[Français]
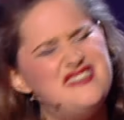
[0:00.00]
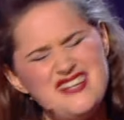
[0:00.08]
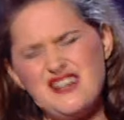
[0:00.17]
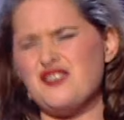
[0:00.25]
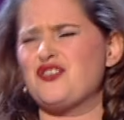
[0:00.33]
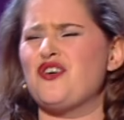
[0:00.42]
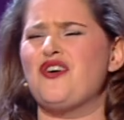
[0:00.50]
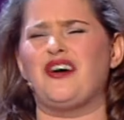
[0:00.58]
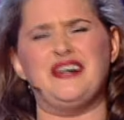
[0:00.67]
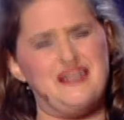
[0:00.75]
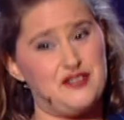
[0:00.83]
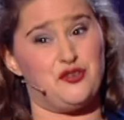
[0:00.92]
des heures
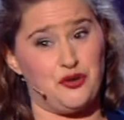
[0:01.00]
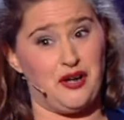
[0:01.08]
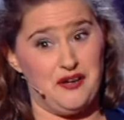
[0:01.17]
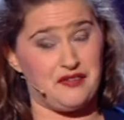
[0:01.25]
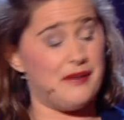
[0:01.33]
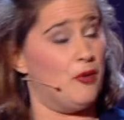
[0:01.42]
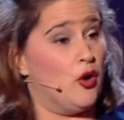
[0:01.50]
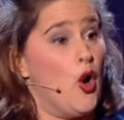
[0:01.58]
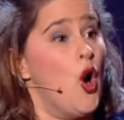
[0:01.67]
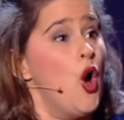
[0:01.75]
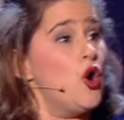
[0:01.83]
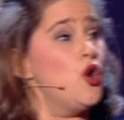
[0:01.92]
et des heures, hein, vraiment.
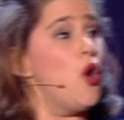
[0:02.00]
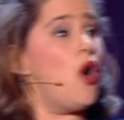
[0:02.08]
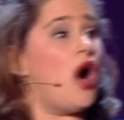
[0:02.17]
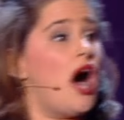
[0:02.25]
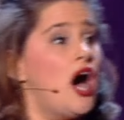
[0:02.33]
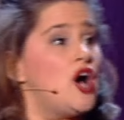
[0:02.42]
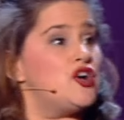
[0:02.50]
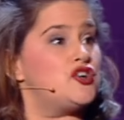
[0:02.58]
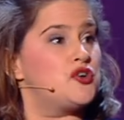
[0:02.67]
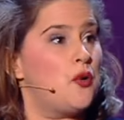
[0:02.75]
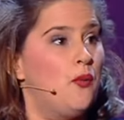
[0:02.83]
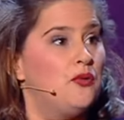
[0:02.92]

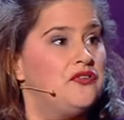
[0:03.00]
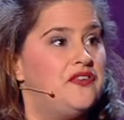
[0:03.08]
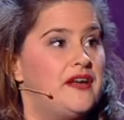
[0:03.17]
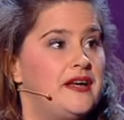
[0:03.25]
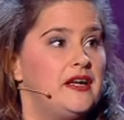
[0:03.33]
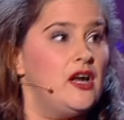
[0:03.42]
L'orage grondait,